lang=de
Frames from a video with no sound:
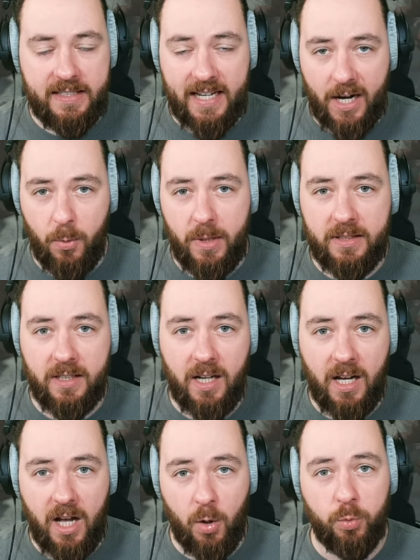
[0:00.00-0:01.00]

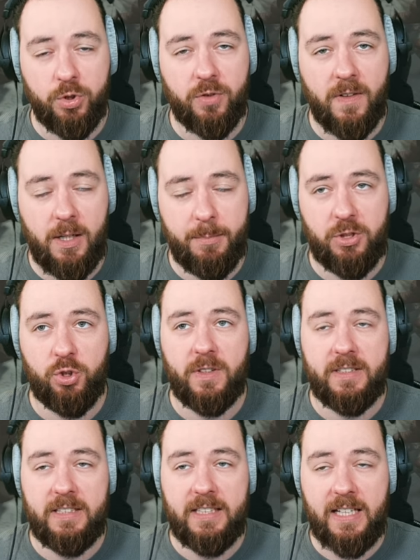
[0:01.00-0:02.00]
Charakter-Auswahl
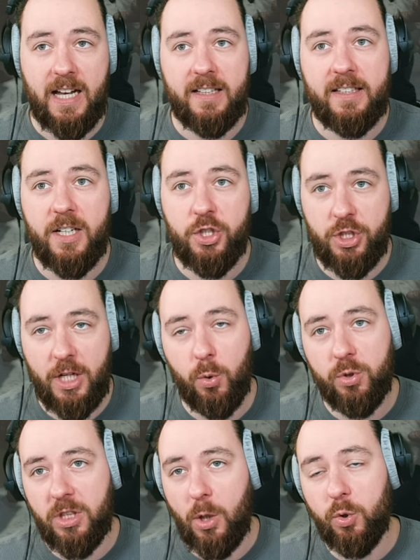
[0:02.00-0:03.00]
bzw. die
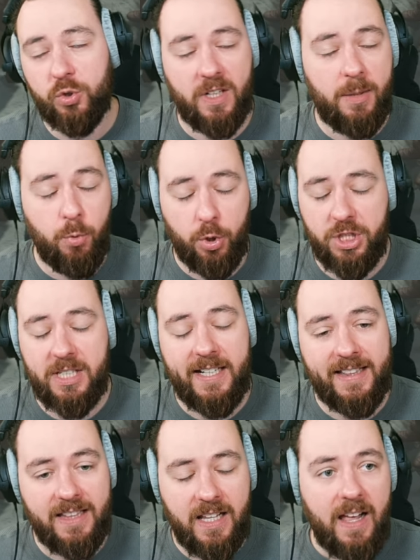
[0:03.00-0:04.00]

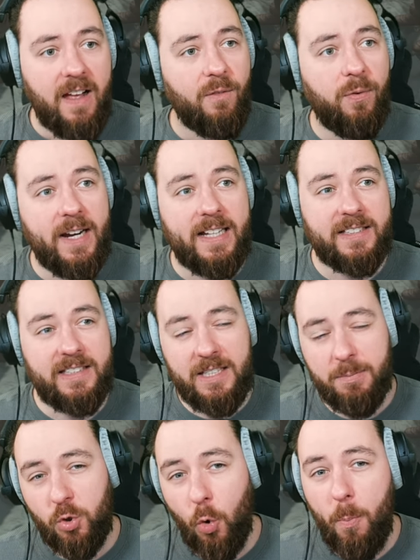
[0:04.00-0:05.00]
Charaktererstellungsauswahlmöglichkeiten waren jetzt
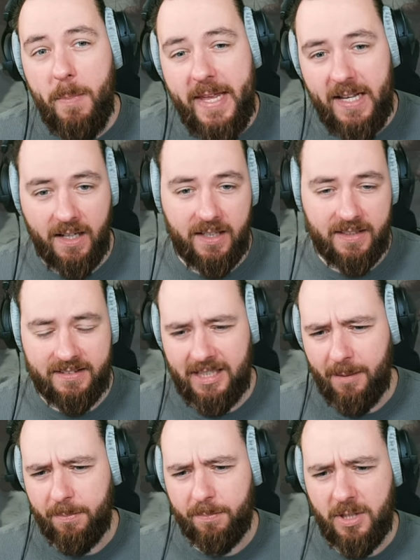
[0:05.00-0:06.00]
nicht so mega krass. Es
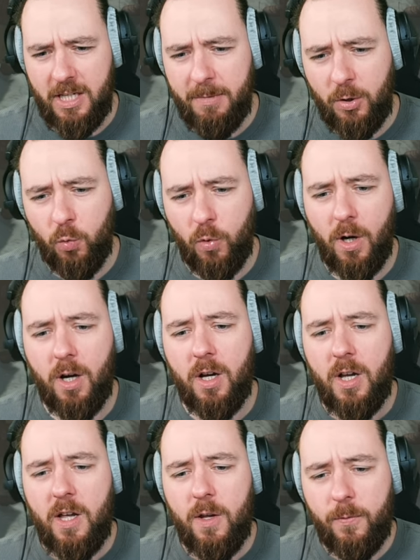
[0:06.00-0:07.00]
gab immer nur
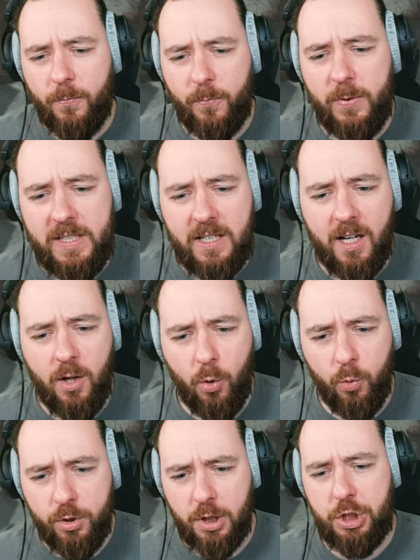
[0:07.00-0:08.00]
vier
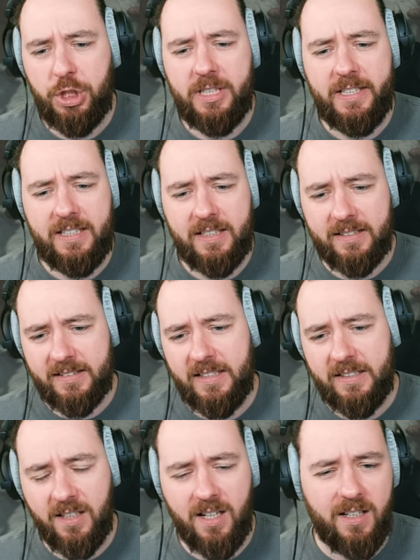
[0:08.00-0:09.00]
unterschiedliche
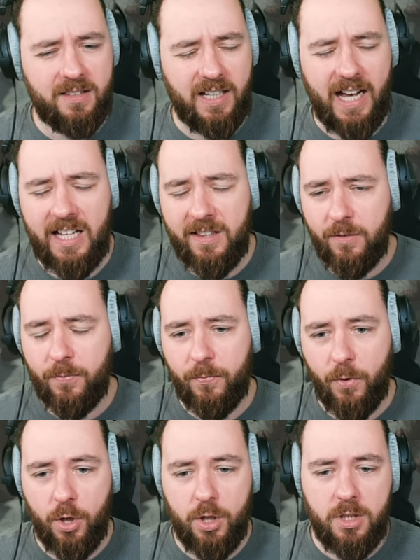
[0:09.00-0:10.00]
Gesichter, eine
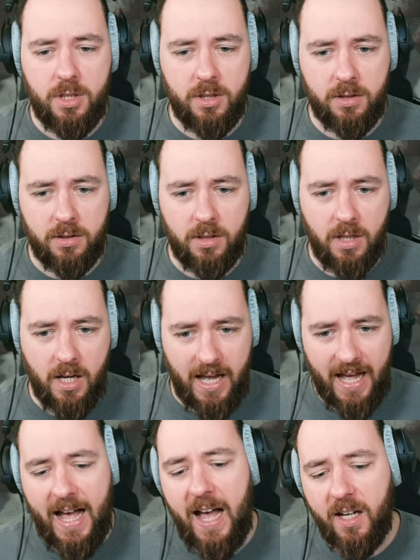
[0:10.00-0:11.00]
Handvoll
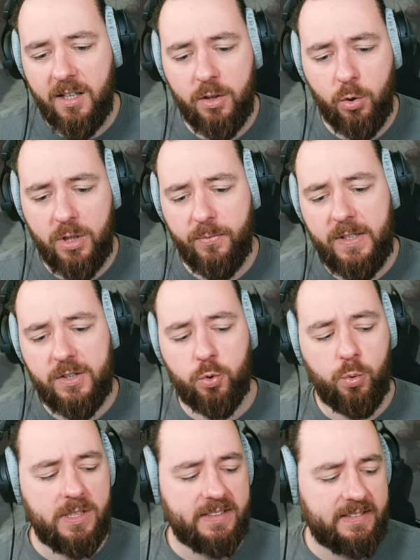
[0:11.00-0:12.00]
Haare und da finde ich es
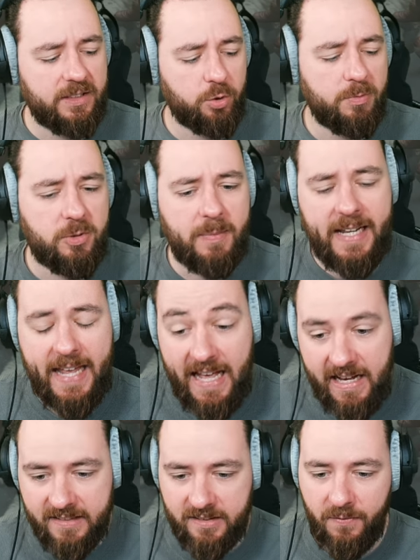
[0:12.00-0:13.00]
cool, dass hier zumindest mal der
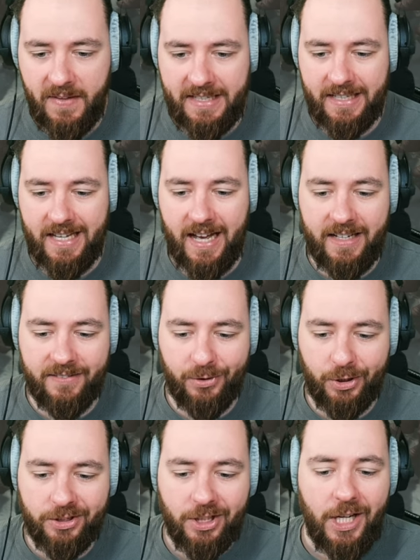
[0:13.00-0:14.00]
erste Weg gegangen
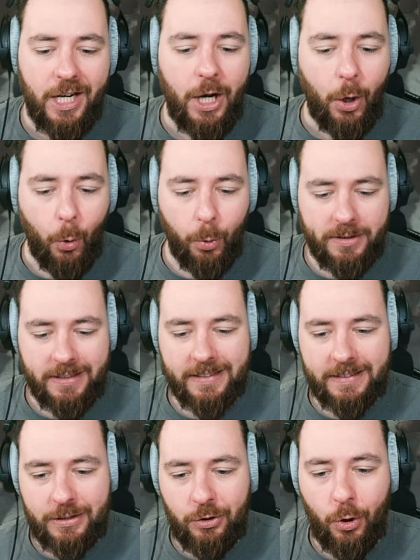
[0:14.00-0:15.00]
wird und
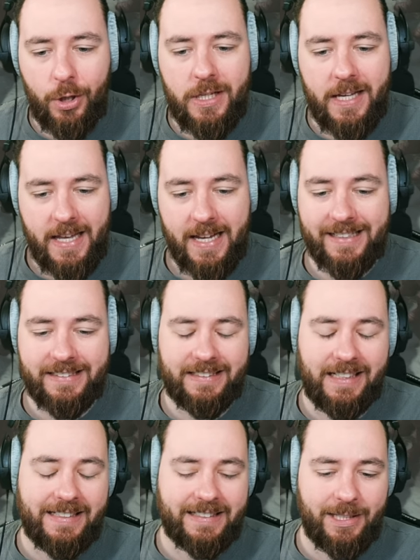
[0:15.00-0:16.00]
es neue
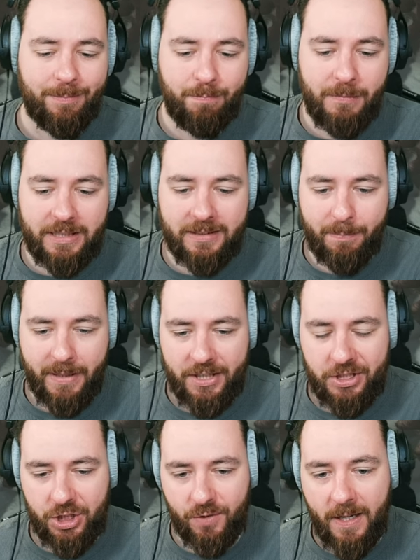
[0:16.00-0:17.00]
Hairstyles gibt mit
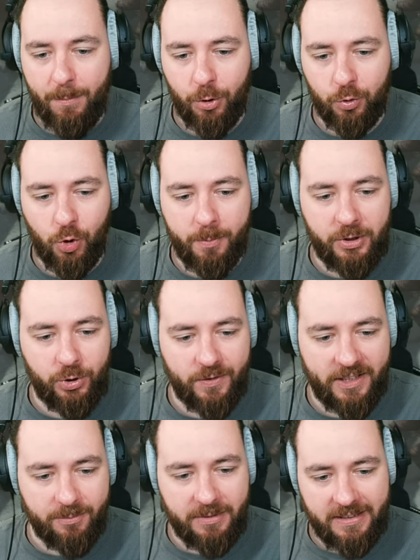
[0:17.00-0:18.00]
Patch 2.0
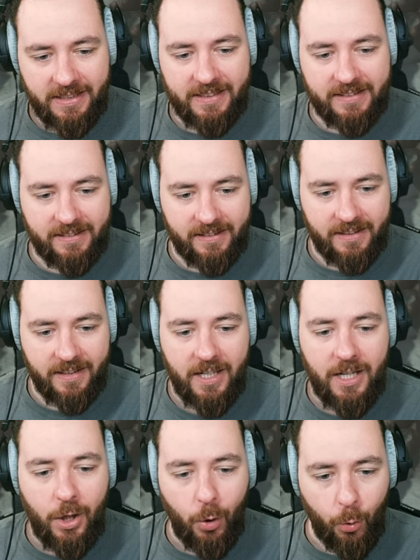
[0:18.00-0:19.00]
bzw. mit DLC
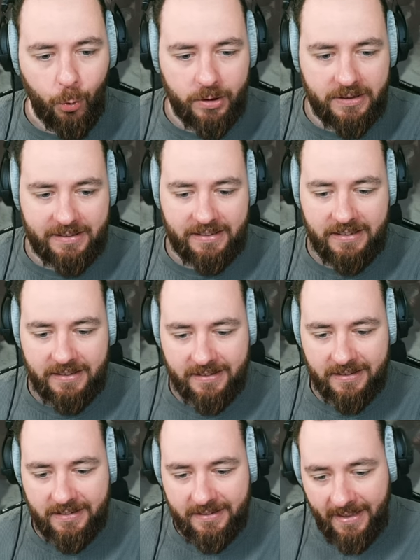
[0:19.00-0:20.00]
und
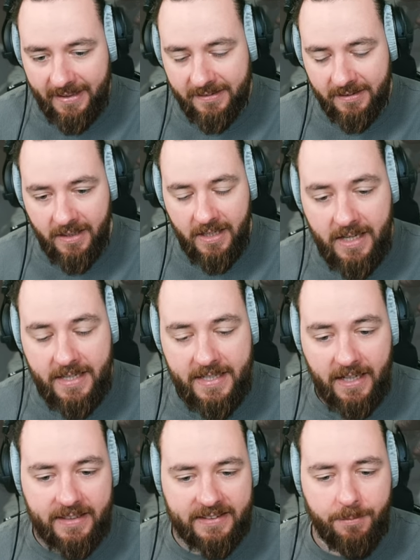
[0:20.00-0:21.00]
Season 6.
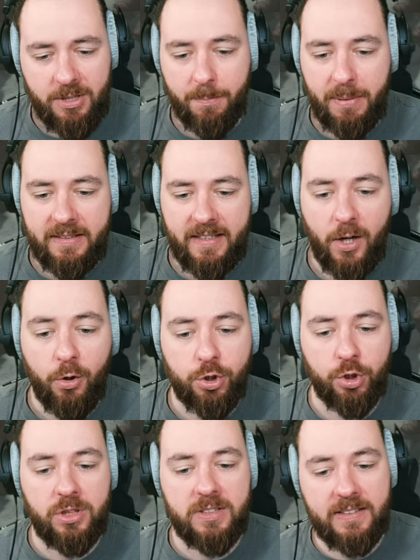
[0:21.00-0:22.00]
Ja, das habe ich im PTA auch
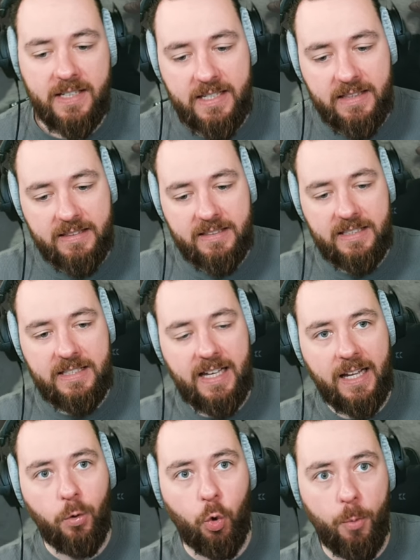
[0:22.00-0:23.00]
schon gesehen. Die
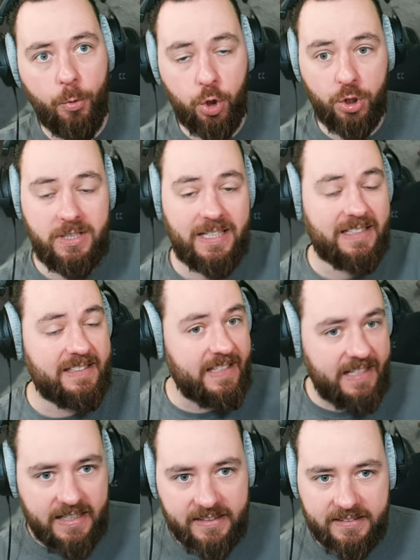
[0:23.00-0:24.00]
Garderobe könnt ihr jetzt
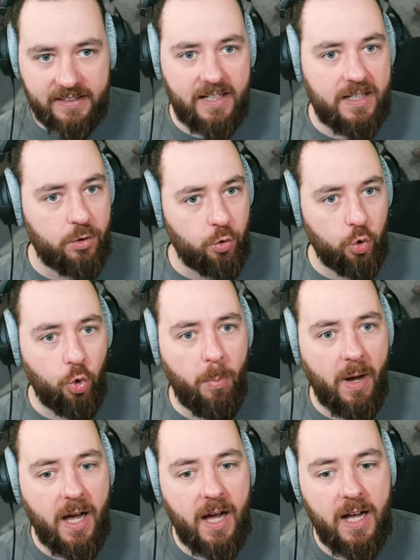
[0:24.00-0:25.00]
jederzeit
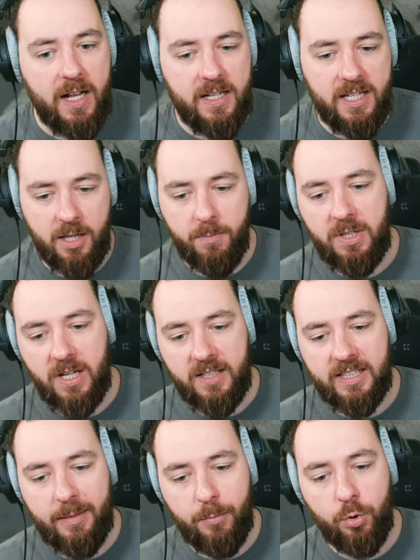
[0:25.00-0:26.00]
überall im
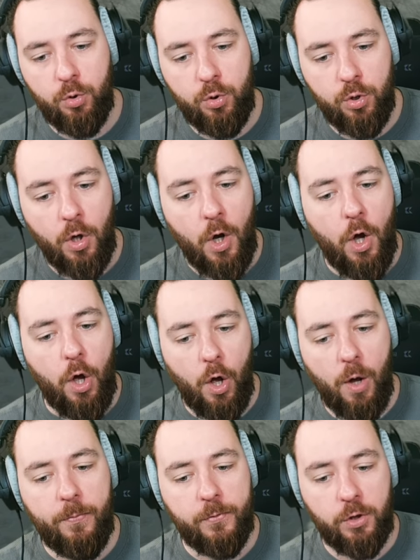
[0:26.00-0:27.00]
Charaktermenü
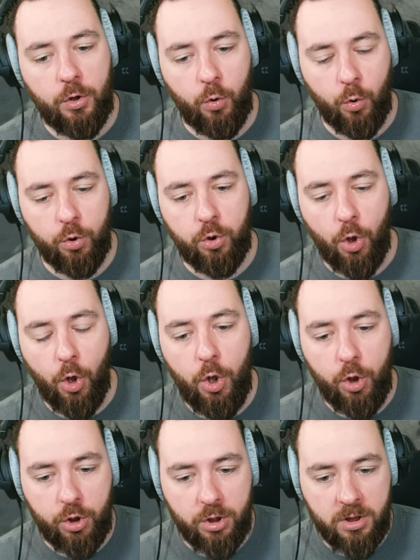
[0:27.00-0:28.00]
öffnen und
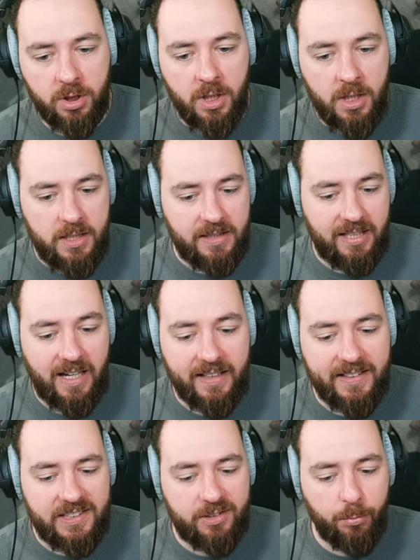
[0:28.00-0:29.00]
euren
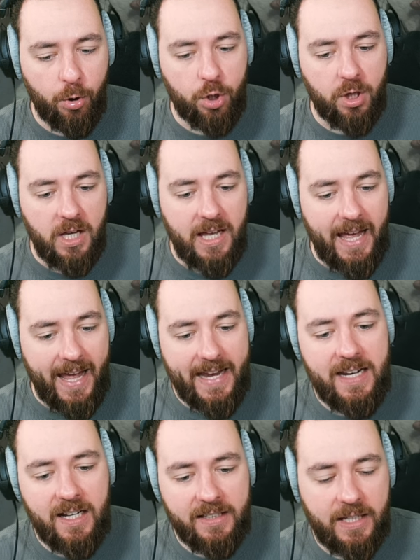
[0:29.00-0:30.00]
Transmog
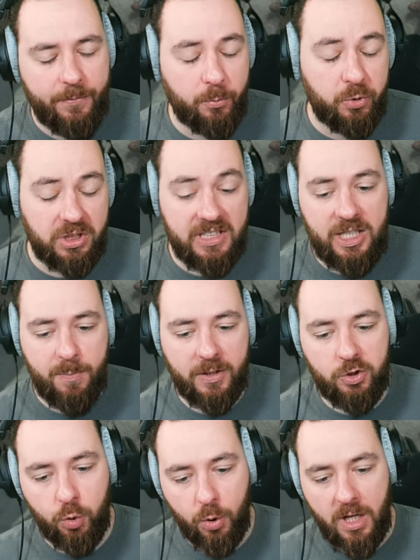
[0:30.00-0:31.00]
ändern. Dafür müsst ihr nicht mehr
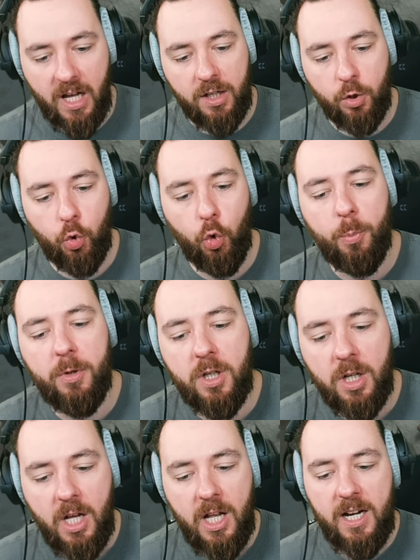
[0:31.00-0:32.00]
zur
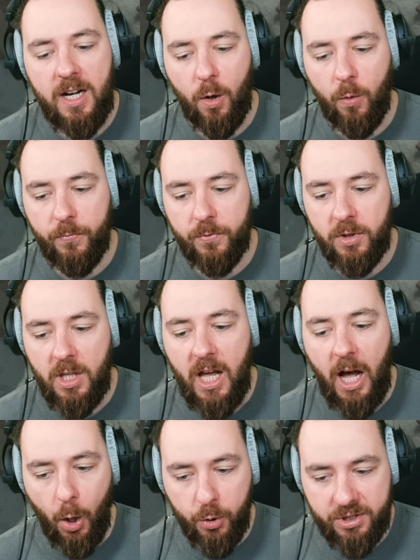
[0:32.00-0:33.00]
Garderobe laufen.
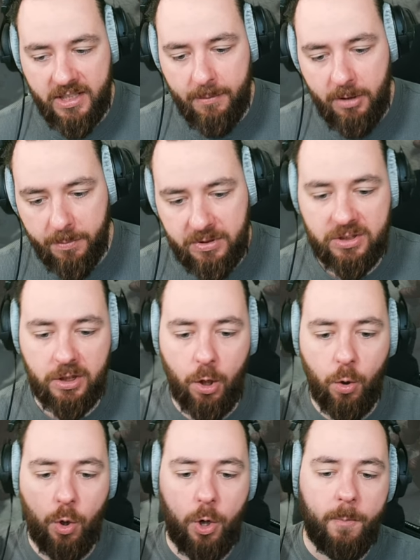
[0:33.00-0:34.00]
Außerdem gibt es
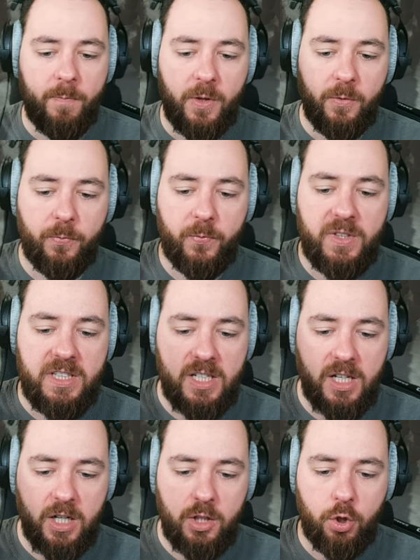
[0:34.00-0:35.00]
auch
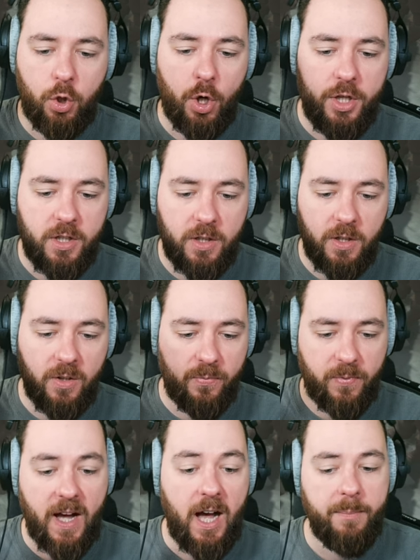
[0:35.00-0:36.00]
vier neue
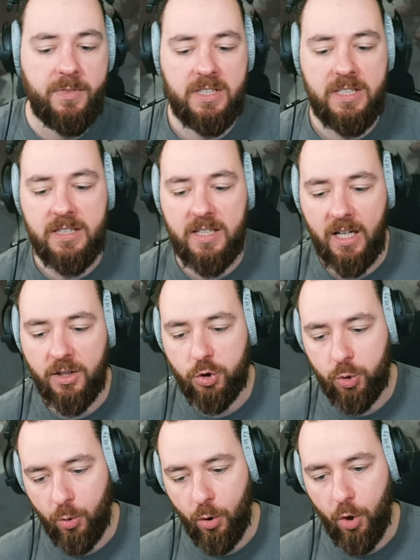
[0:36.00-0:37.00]
Farben, die
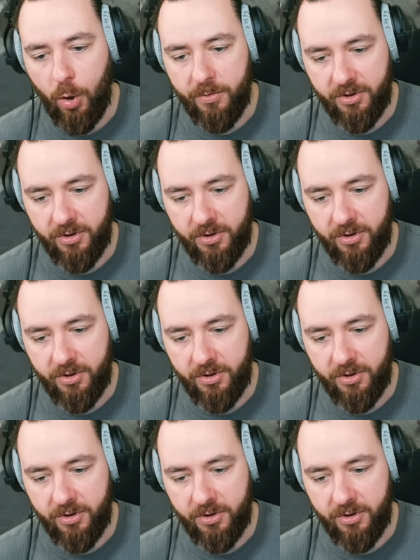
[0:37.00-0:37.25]
dazugekommen